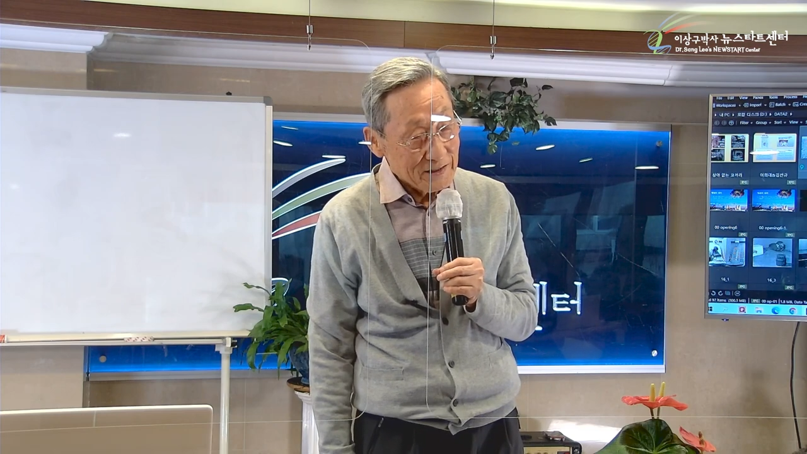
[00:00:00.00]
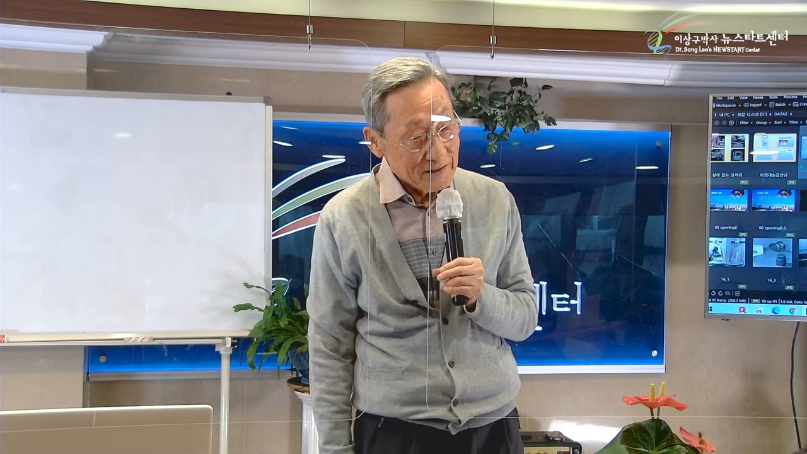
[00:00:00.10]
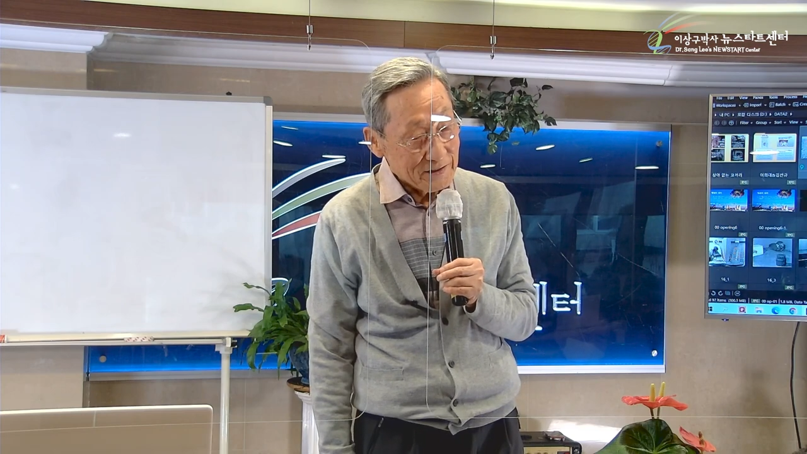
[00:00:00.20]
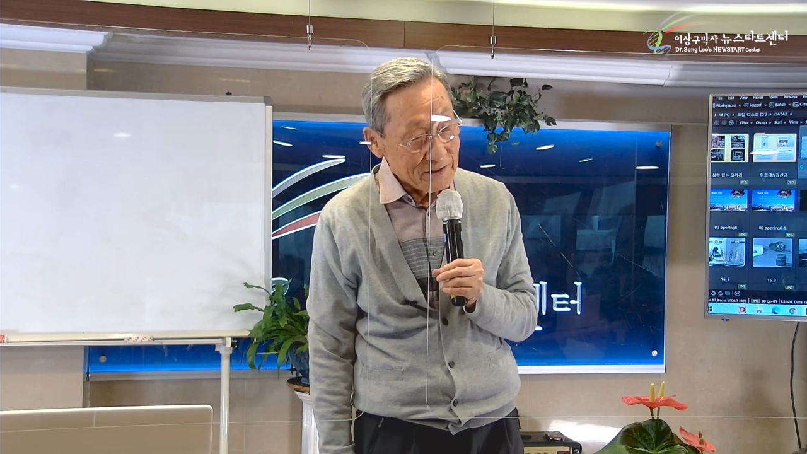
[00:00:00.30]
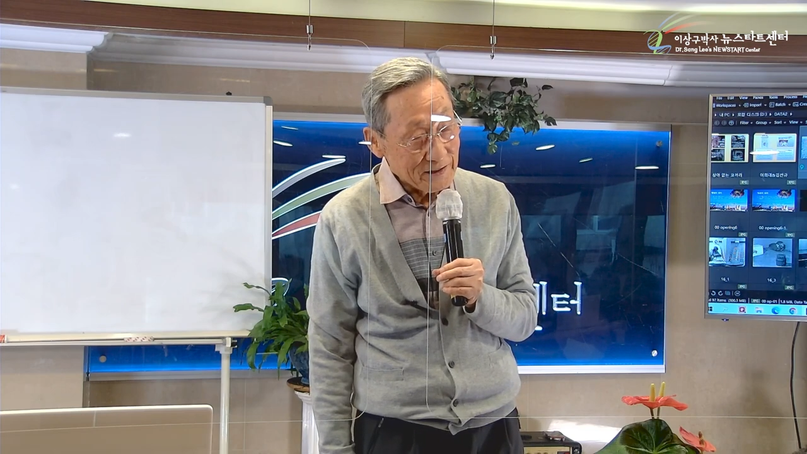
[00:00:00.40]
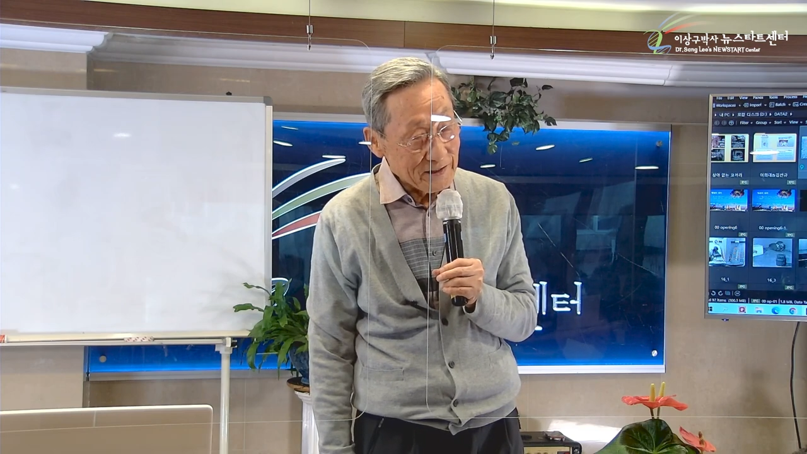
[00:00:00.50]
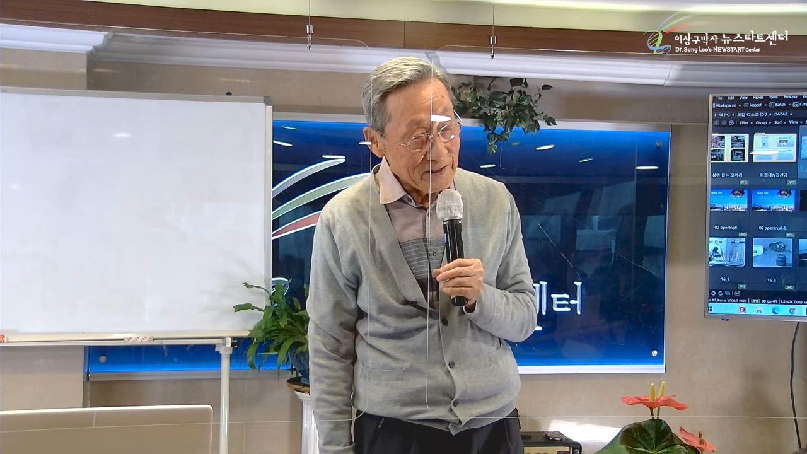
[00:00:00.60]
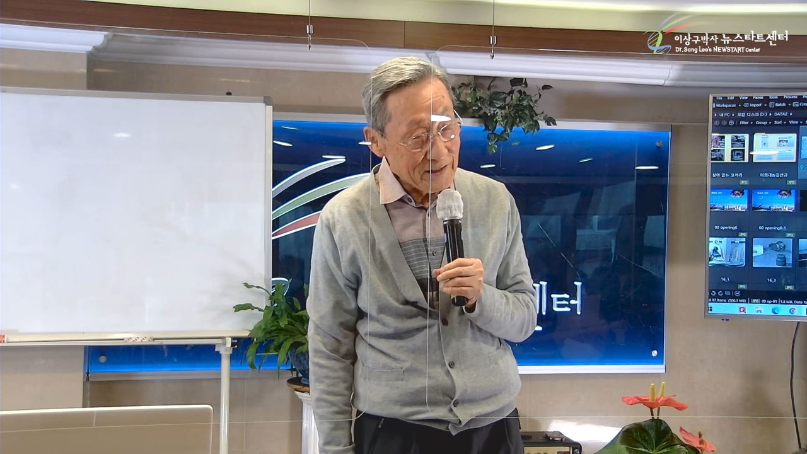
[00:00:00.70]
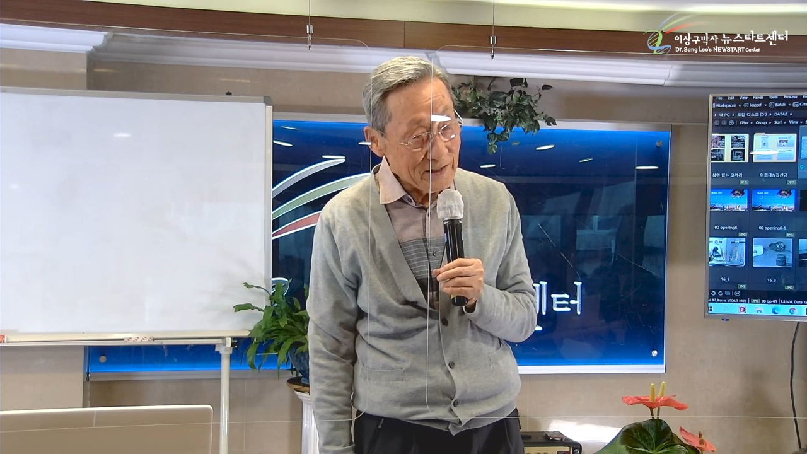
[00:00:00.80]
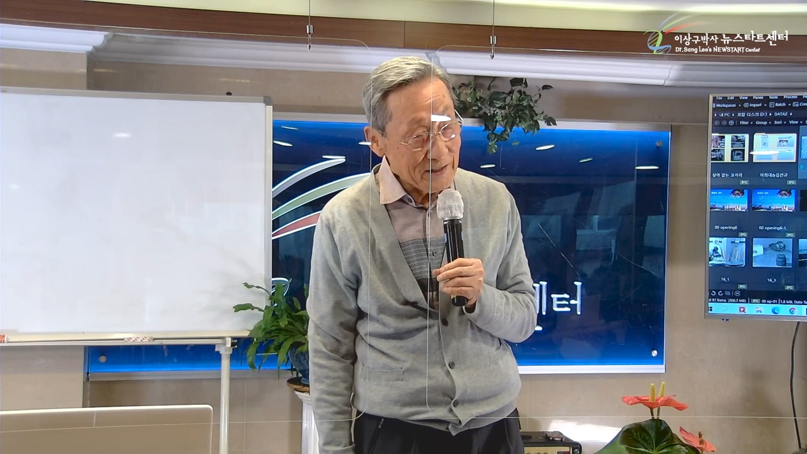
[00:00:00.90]

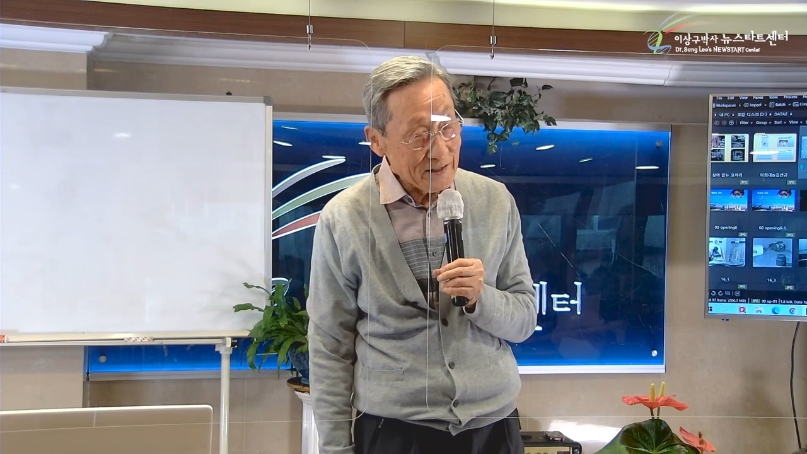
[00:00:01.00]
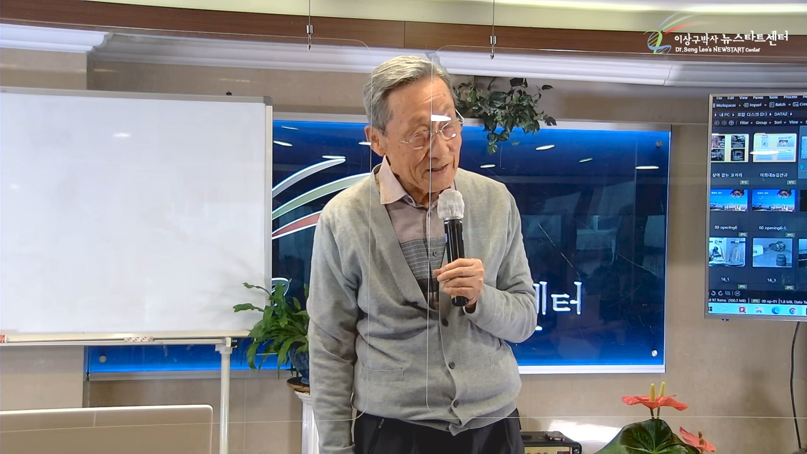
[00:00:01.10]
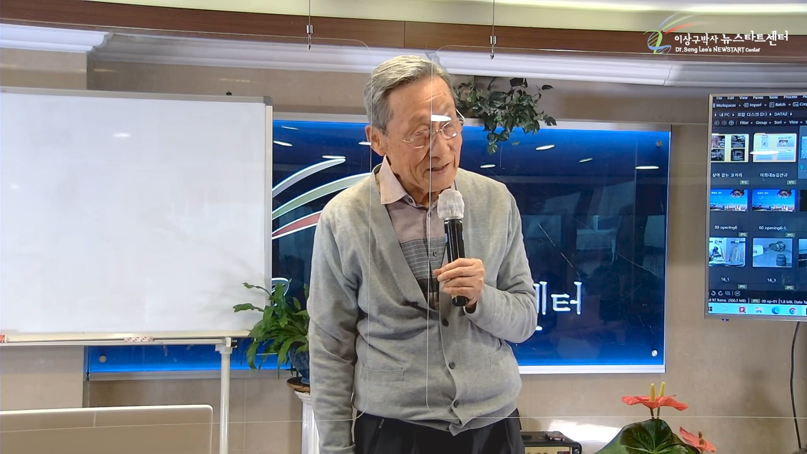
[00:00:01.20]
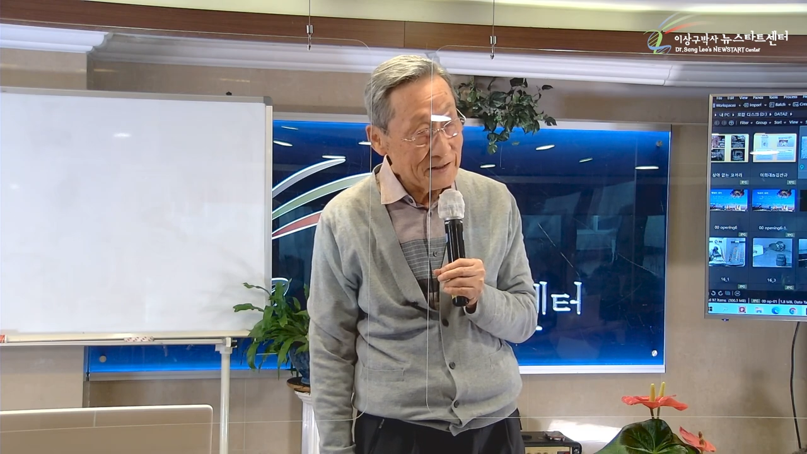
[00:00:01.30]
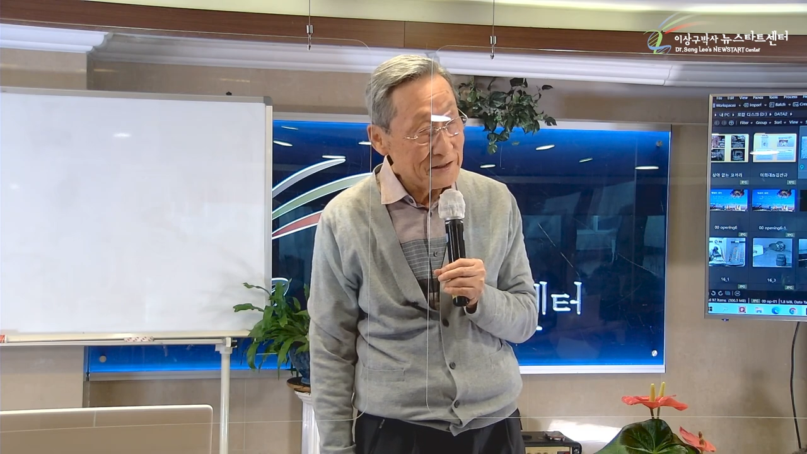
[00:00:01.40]
이야,